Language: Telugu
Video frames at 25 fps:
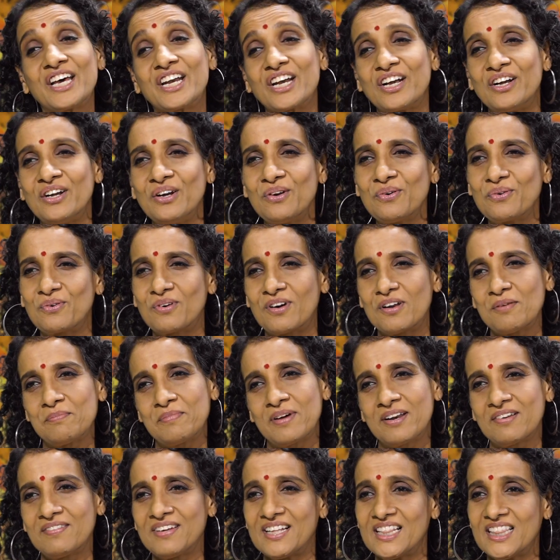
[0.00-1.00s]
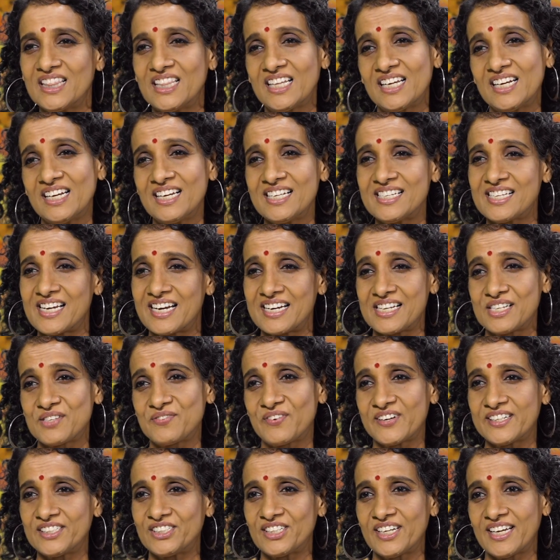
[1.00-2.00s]
రెండు కూడా మనం ఇద్దరిని
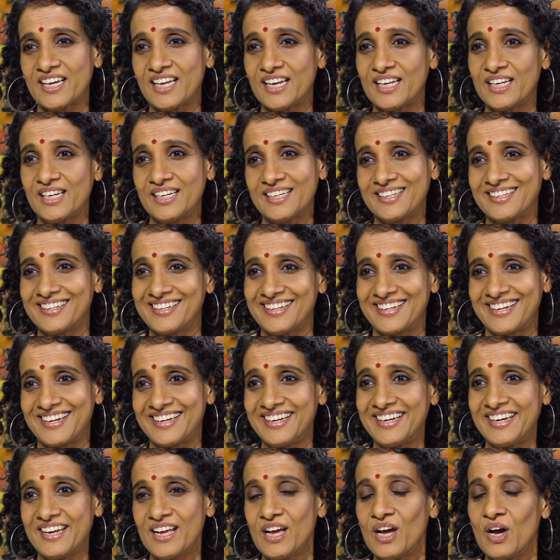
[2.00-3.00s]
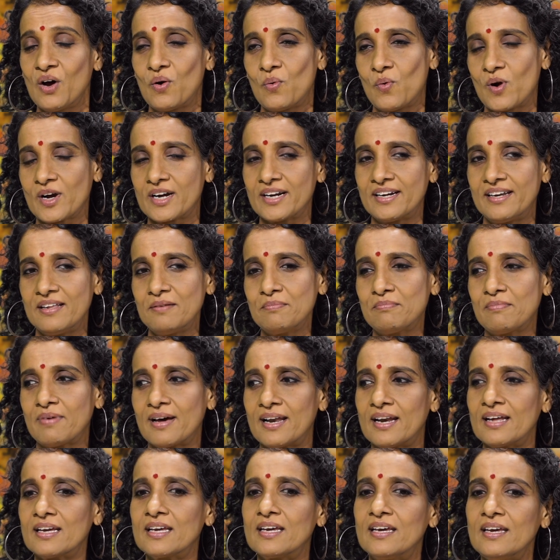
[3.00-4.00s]
సాటిస్ఫై చేయాలి కరెక్ట్ ఒకటి
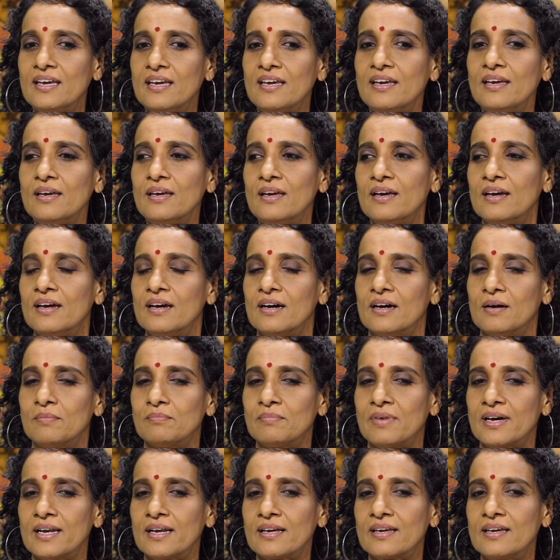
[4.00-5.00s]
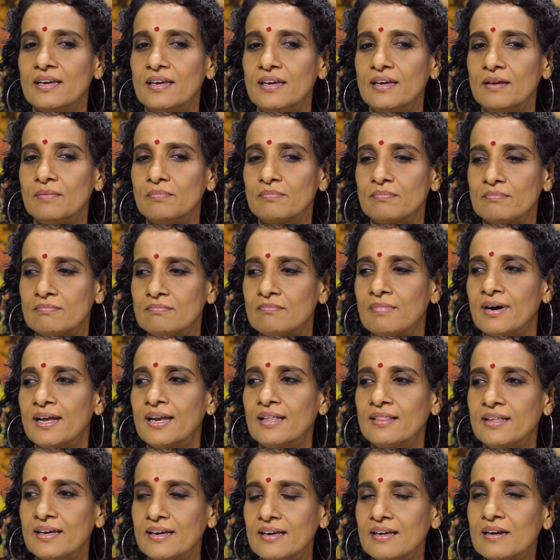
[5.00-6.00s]
మనకి మనకి మన
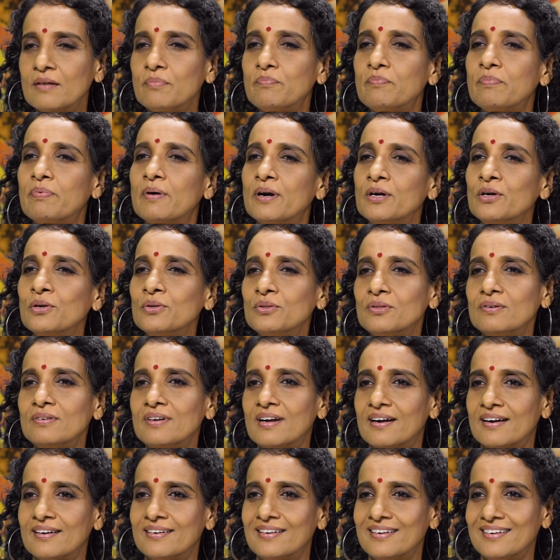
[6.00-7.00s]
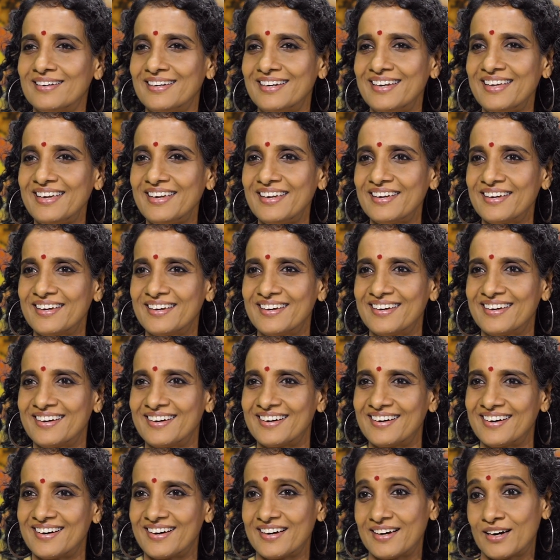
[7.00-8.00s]
దగ్గర పండుతున్న ఆటల్ని
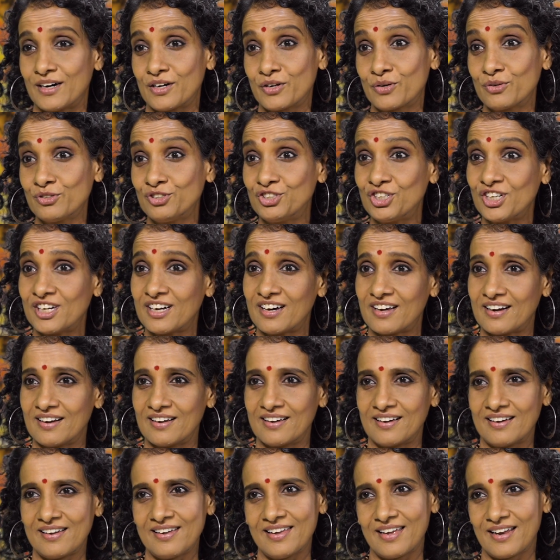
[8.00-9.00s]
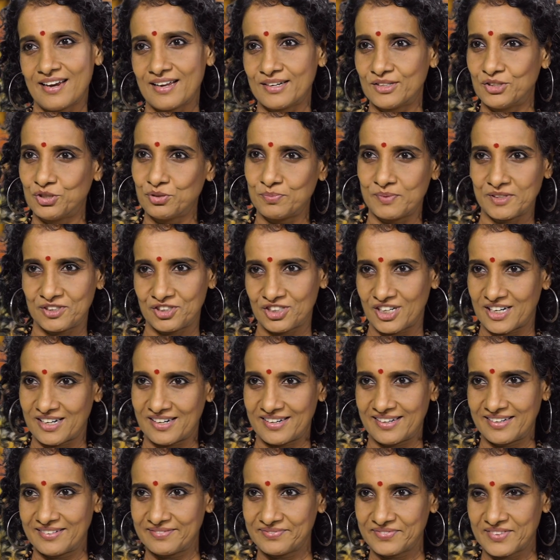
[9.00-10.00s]
రుచికరంగా ఎలా
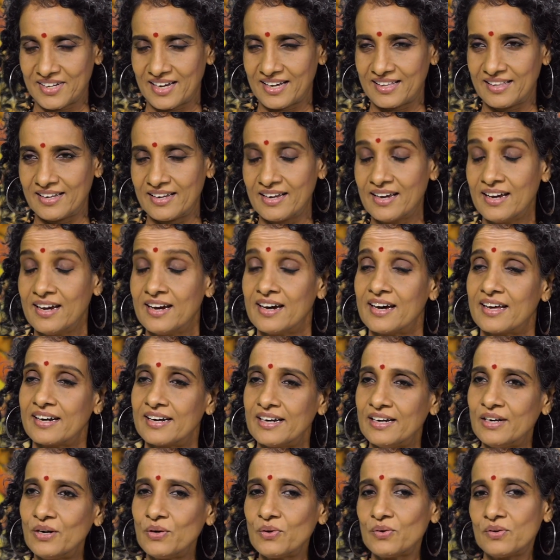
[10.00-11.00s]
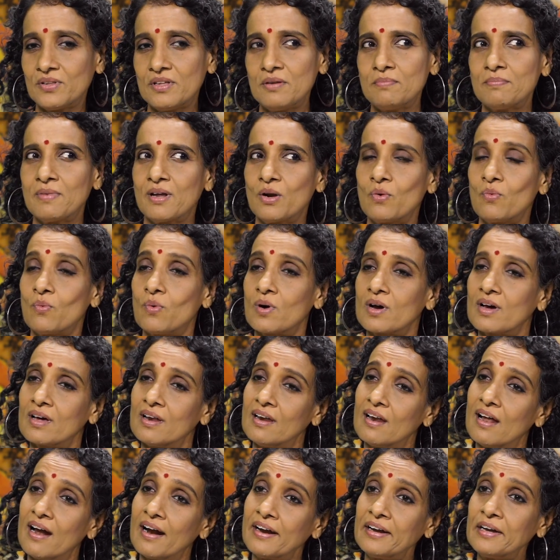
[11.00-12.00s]
చూపించాలి hmm. అది రెండోది మనం
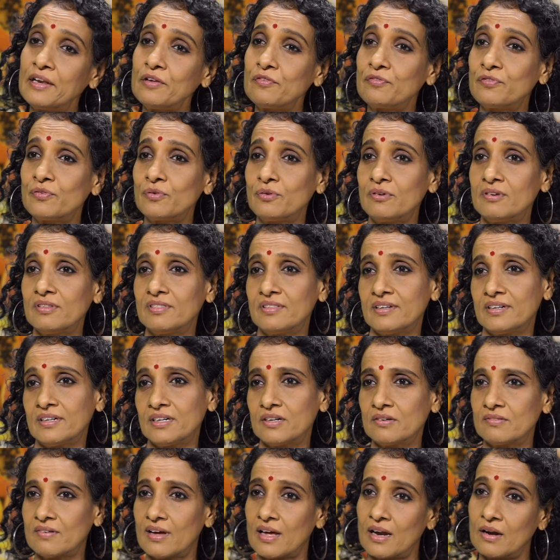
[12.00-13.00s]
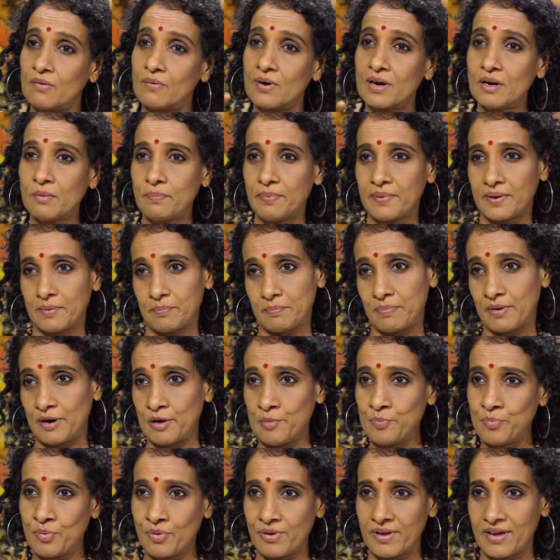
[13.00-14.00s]
ఒకలాంటి ఫుడ్ తినటం అలవాటు
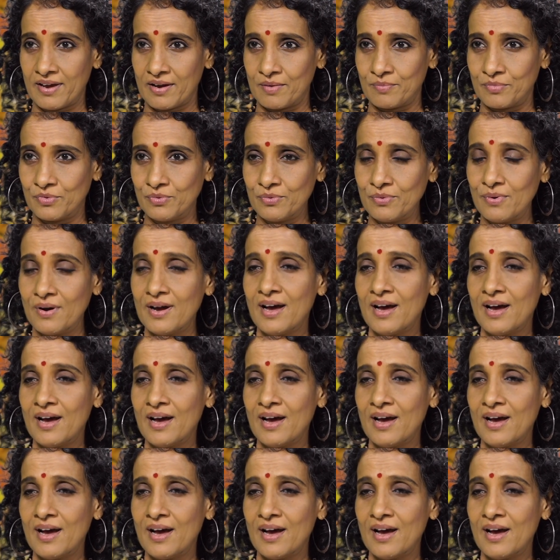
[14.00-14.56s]
పడిపోయాము